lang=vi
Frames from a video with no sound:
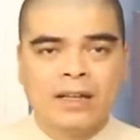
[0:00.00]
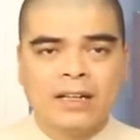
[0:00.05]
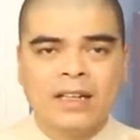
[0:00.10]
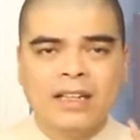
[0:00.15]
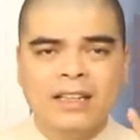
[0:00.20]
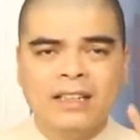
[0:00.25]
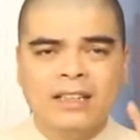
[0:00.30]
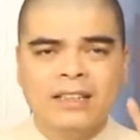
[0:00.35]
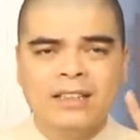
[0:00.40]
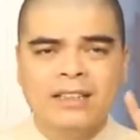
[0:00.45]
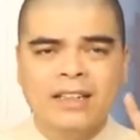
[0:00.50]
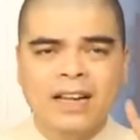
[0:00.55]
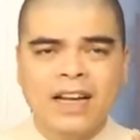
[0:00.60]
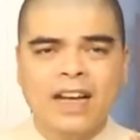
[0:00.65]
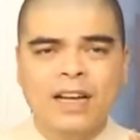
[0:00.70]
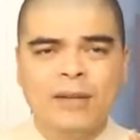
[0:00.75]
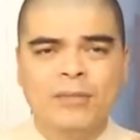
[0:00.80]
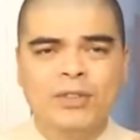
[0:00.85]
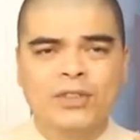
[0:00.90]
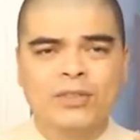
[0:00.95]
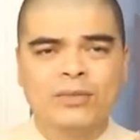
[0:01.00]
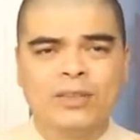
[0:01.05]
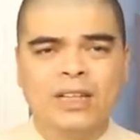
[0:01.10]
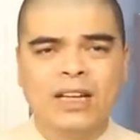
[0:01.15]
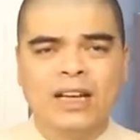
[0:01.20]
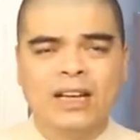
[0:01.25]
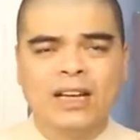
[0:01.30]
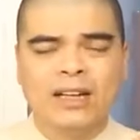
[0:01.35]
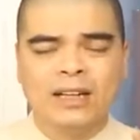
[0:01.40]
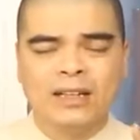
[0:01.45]
Cây thứ hai mà chúng
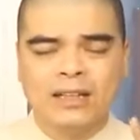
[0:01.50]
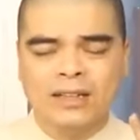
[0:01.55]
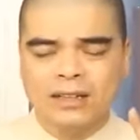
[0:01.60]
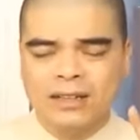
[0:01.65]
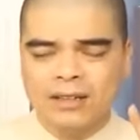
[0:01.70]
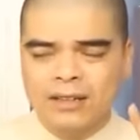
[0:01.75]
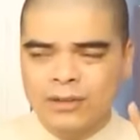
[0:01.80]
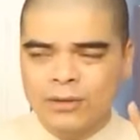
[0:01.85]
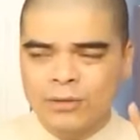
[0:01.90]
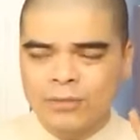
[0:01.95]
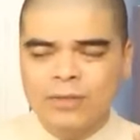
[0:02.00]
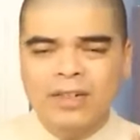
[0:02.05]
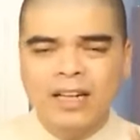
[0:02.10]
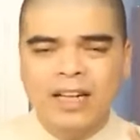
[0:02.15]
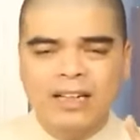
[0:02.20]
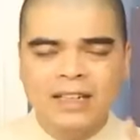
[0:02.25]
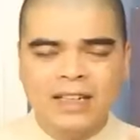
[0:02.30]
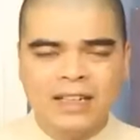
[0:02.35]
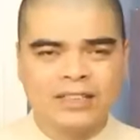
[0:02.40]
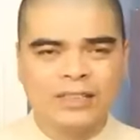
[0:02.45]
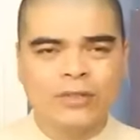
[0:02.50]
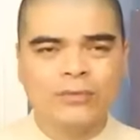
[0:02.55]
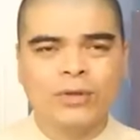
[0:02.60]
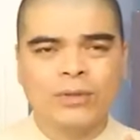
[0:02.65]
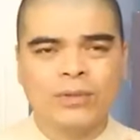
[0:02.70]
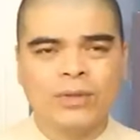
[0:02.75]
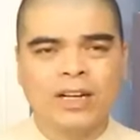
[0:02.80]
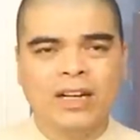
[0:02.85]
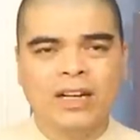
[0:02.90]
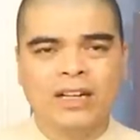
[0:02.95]
ta cũng nên đặt trong
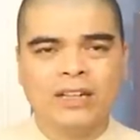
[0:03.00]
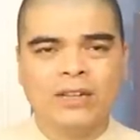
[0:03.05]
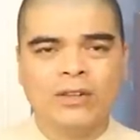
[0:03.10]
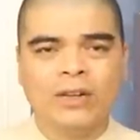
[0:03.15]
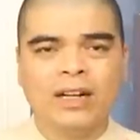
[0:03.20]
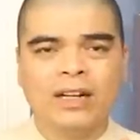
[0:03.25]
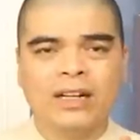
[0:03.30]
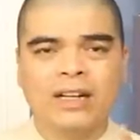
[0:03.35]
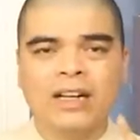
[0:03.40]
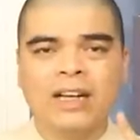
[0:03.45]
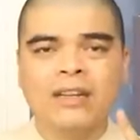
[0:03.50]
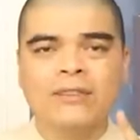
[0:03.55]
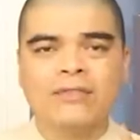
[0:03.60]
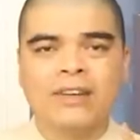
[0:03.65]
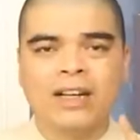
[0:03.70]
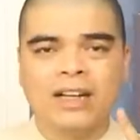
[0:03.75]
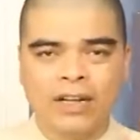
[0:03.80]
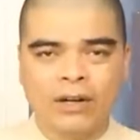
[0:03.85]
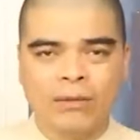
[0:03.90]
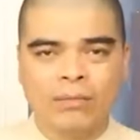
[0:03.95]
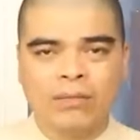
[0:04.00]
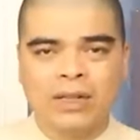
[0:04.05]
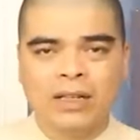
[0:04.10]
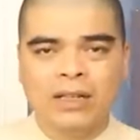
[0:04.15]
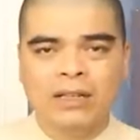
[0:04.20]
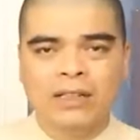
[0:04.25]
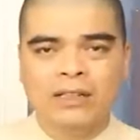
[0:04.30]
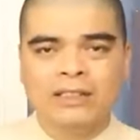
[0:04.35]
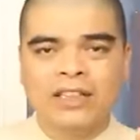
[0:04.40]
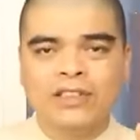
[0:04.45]
phòng thờ đó là cây vạn lộc
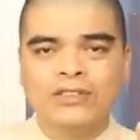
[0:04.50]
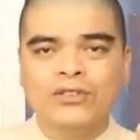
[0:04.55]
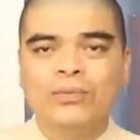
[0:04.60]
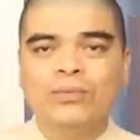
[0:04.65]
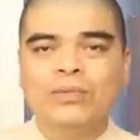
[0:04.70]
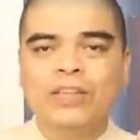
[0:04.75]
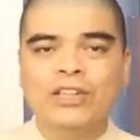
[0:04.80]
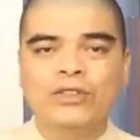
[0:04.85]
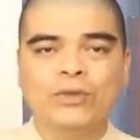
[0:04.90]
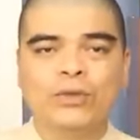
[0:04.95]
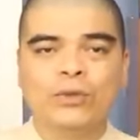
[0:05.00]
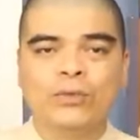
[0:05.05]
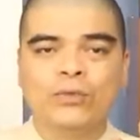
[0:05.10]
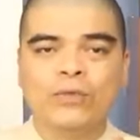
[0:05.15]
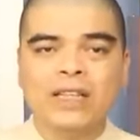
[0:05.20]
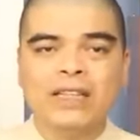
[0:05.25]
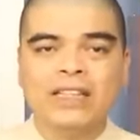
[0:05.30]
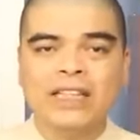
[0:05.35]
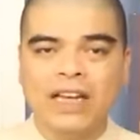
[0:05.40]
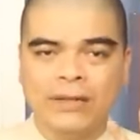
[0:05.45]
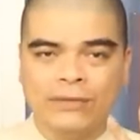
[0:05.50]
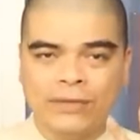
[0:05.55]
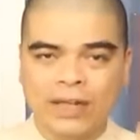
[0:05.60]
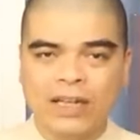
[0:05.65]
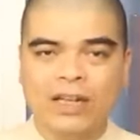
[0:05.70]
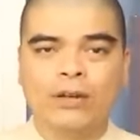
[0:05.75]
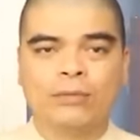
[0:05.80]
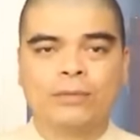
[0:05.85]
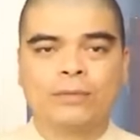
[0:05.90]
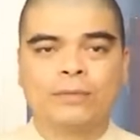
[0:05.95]
sẽ giúp gia chủ phát tài phát
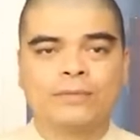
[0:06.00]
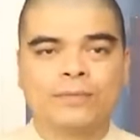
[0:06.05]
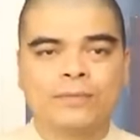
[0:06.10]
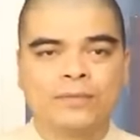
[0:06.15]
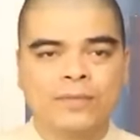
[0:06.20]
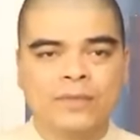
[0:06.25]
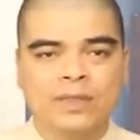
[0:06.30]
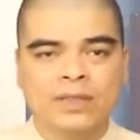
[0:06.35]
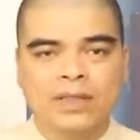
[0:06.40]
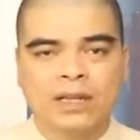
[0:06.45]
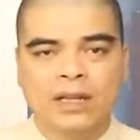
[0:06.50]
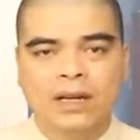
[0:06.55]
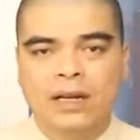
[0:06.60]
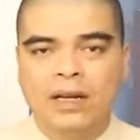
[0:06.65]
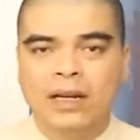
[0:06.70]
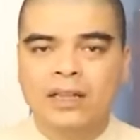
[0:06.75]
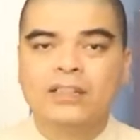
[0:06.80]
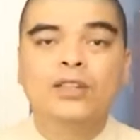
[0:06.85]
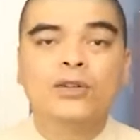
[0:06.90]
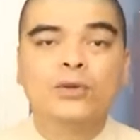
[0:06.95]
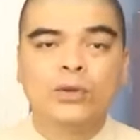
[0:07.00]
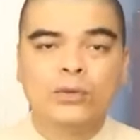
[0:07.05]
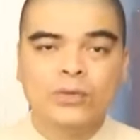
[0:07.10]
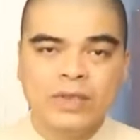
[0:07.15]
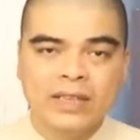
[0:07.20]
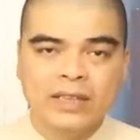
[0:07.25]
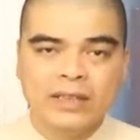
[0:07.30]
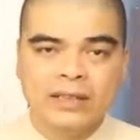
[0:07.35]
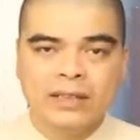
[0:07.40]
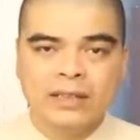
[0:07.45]
lộc. À, thưa quý
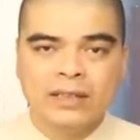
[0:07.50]
vị,